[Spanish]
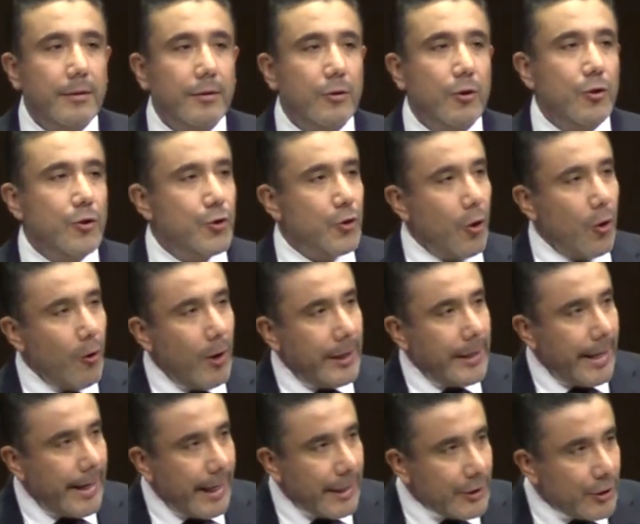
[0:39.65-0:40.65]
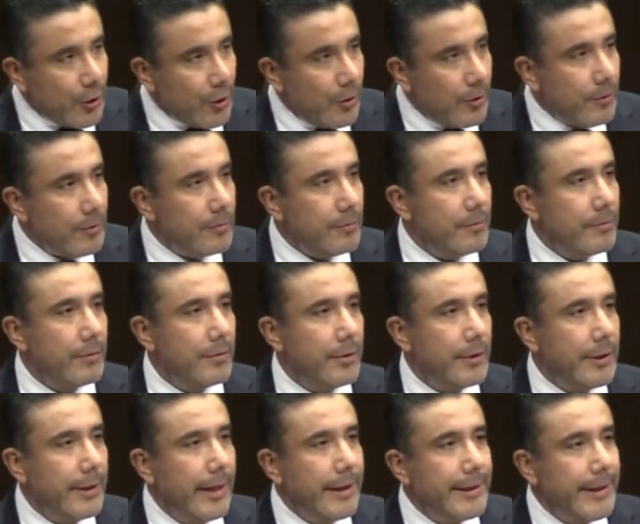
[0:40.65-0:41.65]
con todo el derecho
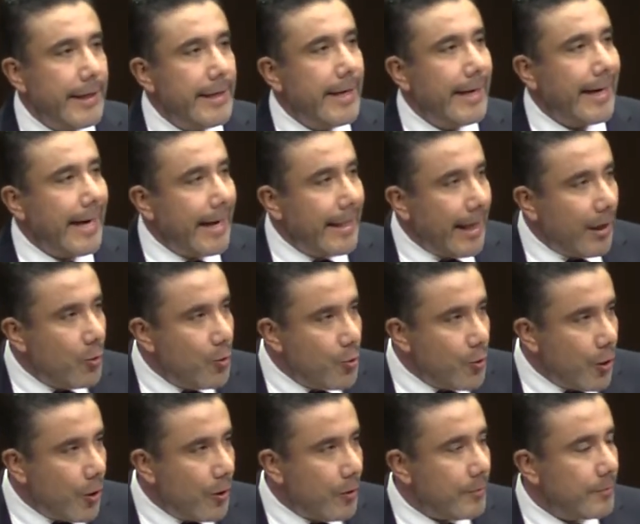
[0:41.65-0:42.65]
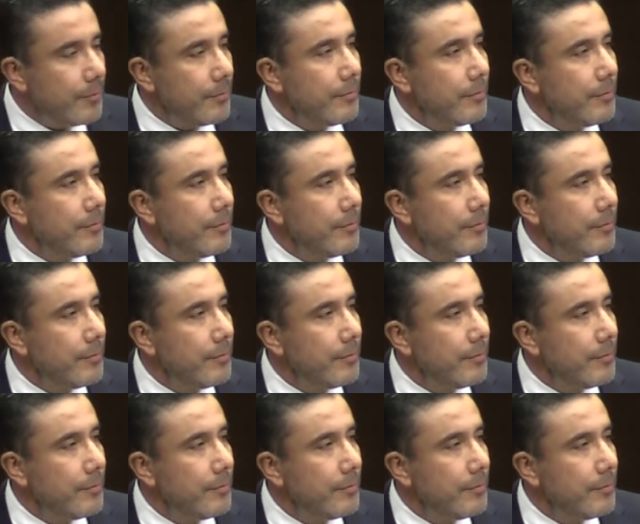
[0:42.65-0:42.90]
que tiene cada uno